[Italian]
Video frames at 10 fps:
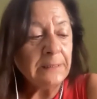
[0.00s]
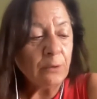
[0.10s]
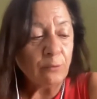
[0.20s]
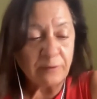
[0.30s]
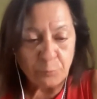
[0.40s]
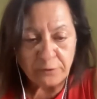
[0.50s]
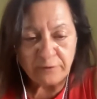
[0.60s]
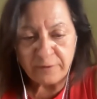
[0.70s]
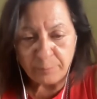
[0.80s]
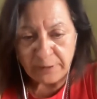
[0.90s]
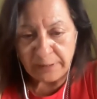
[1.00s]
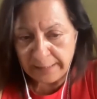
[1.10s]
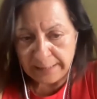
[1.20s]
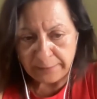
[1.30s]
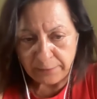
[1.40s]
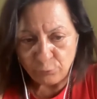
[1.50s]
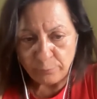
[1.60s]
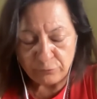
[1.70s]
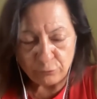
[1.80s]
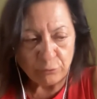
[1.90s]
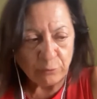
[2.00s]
questa poetessa americana di cui mi sono